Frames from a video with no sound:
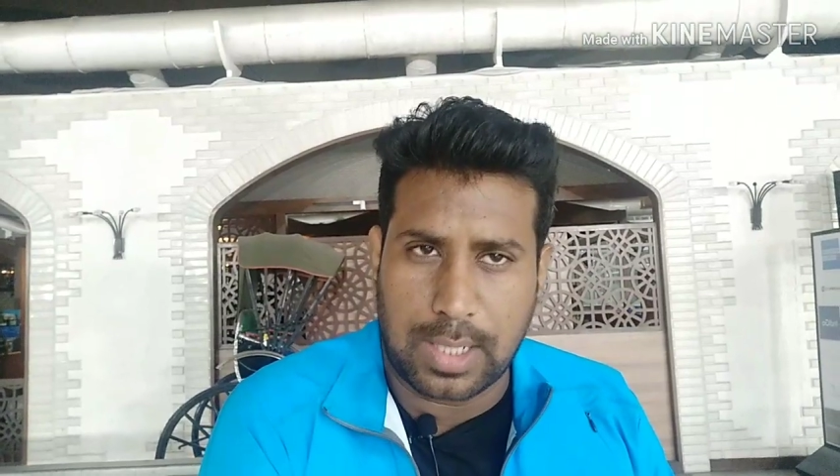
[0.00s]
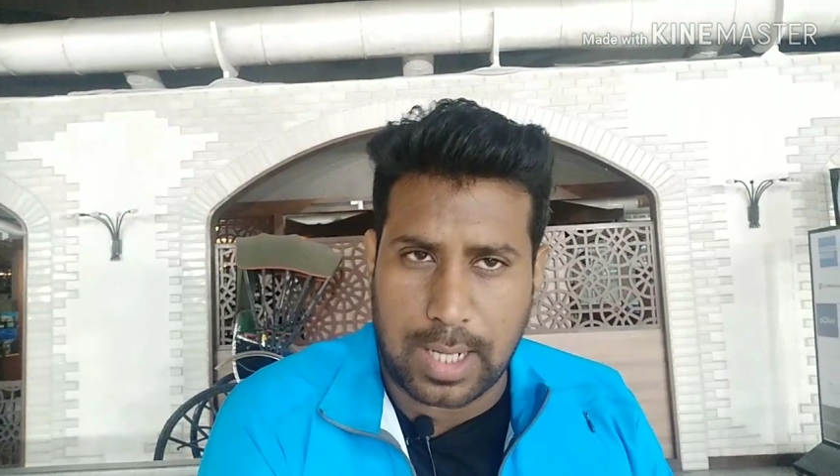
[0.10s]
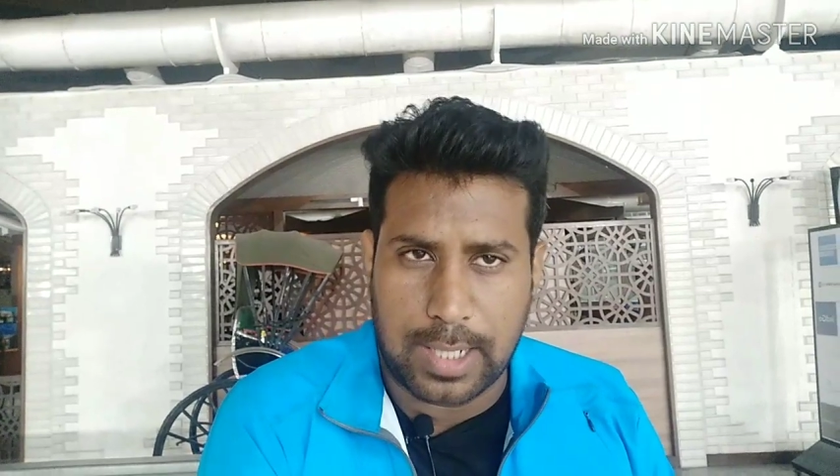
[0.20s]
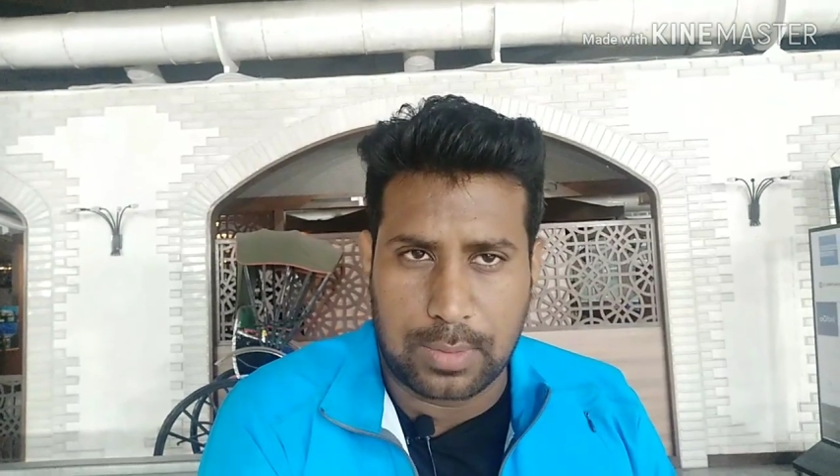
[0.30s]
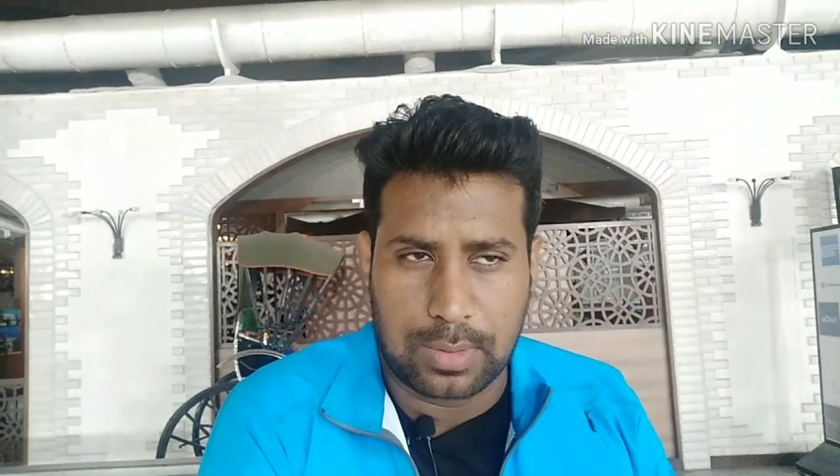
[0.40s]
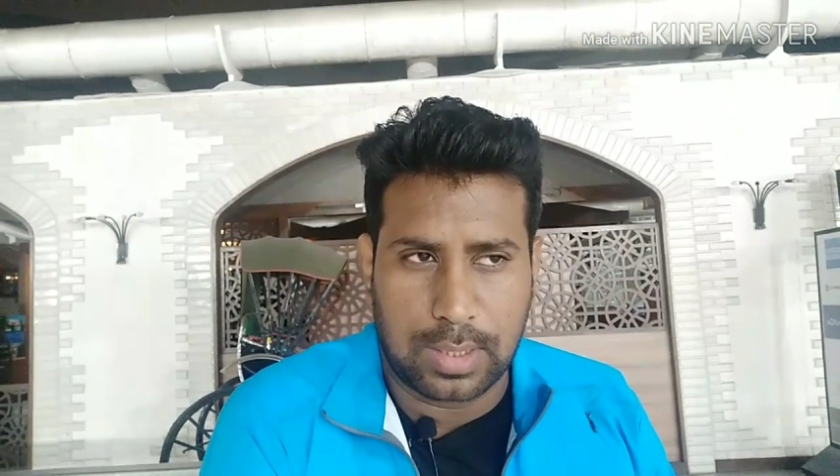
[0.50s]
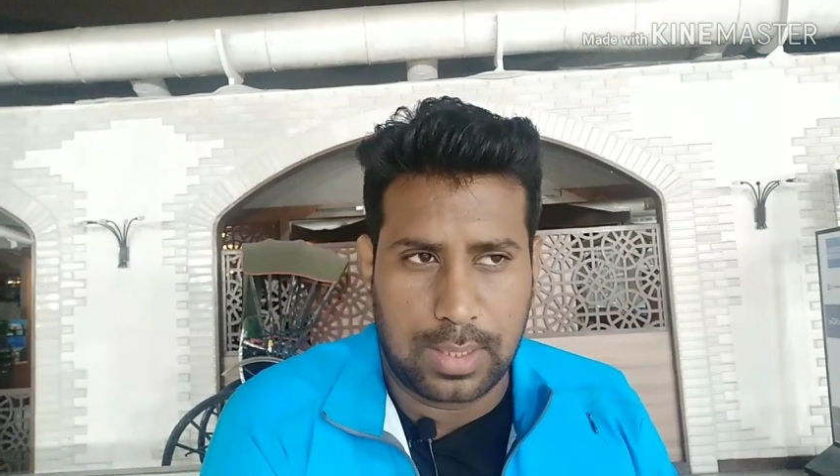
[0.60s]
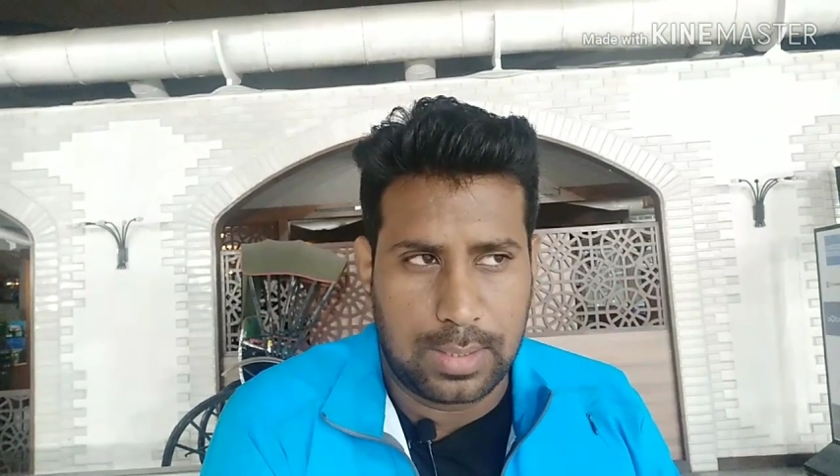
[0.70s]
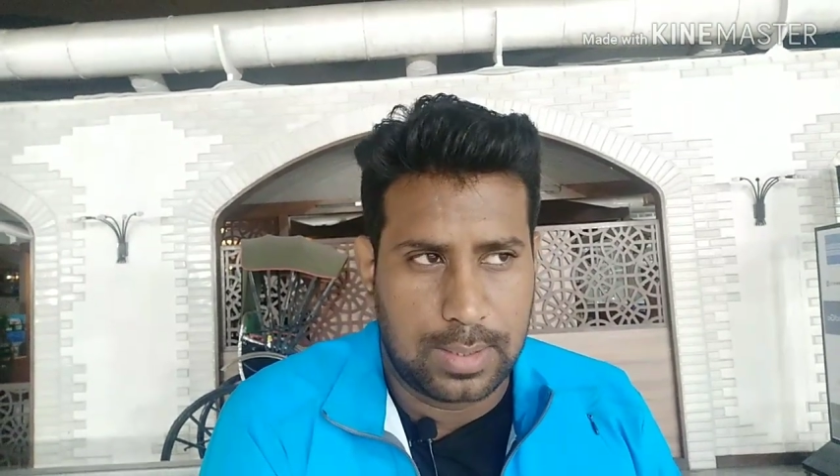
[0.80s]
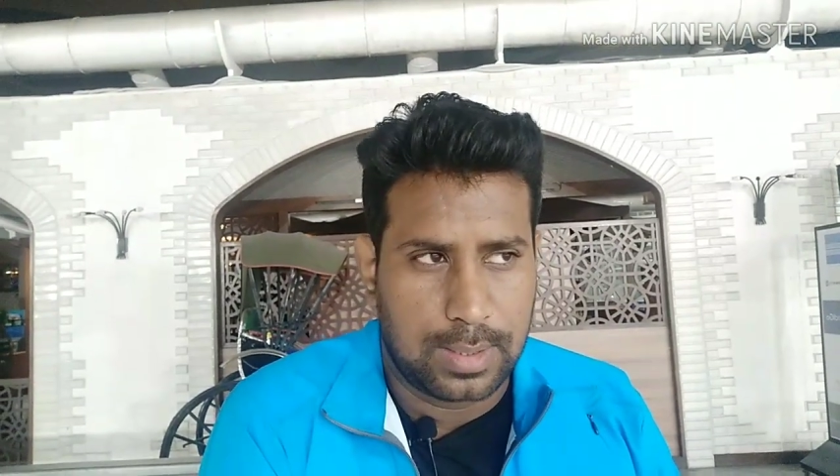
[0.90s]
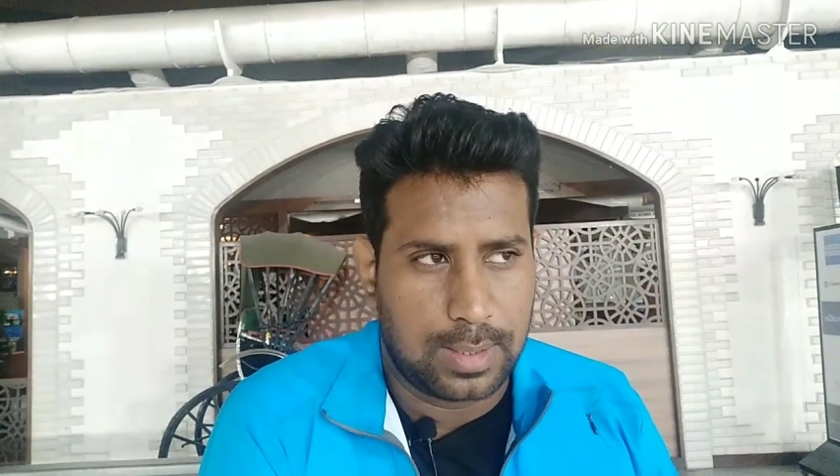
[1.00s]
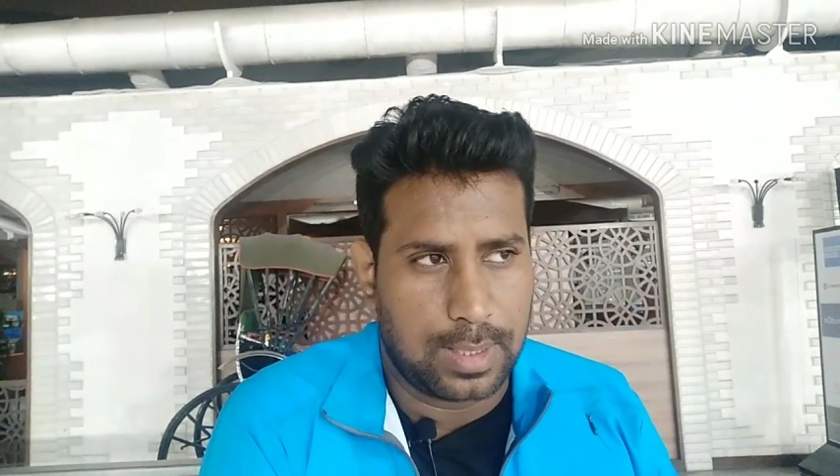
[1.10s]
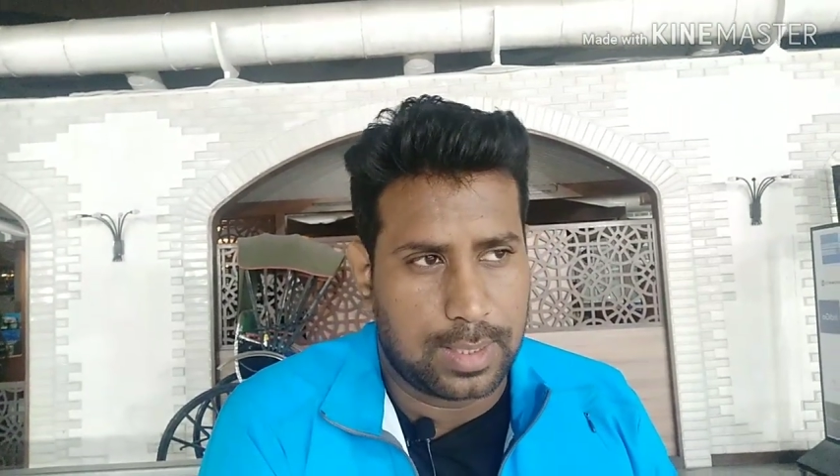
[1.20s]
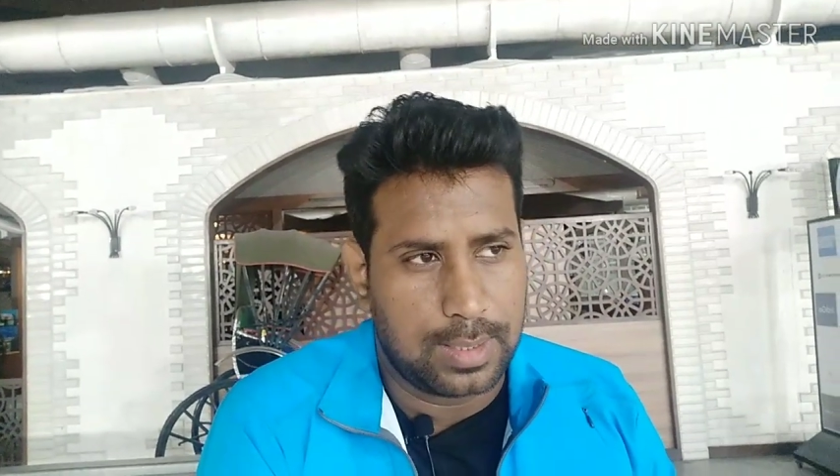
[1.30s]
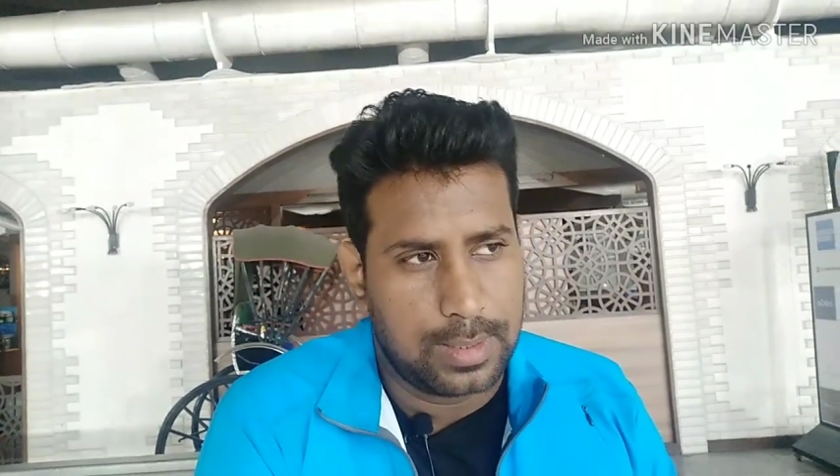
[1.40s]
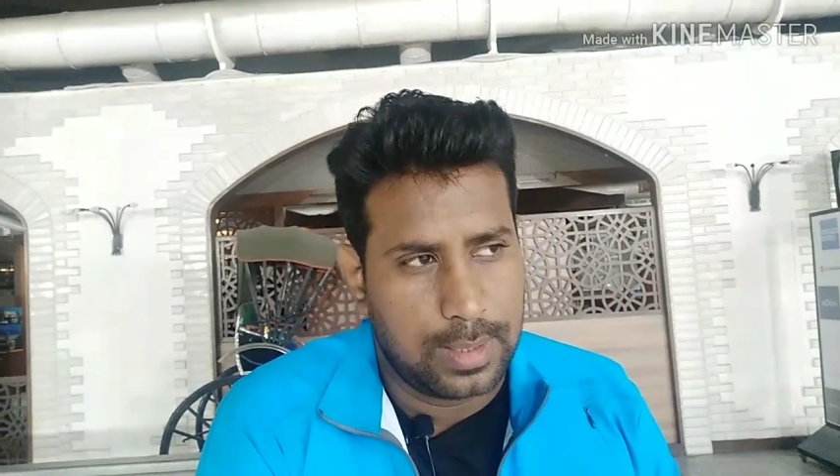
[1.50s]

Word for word: कार्ड होते हैं लेकिन